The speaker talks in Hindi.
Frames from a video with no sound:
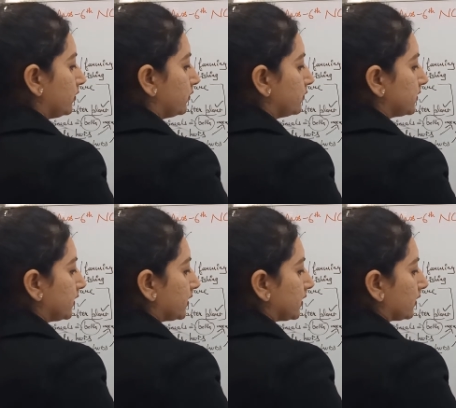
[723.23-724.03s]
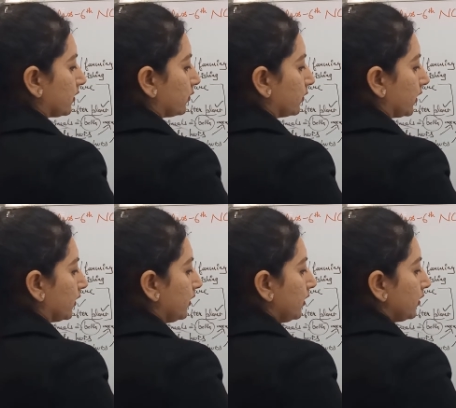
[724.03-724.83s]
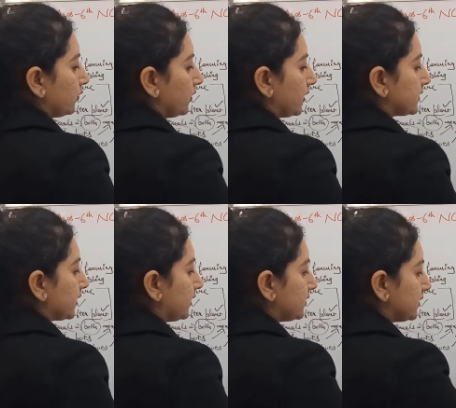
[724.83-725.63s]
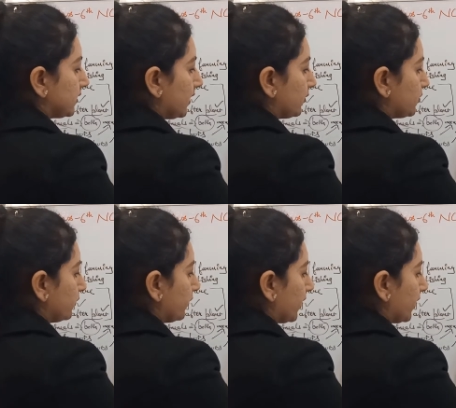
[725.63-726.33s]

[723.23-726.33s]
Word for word: यूज किया जाता होगा तो ये सारी चीजें हमें जो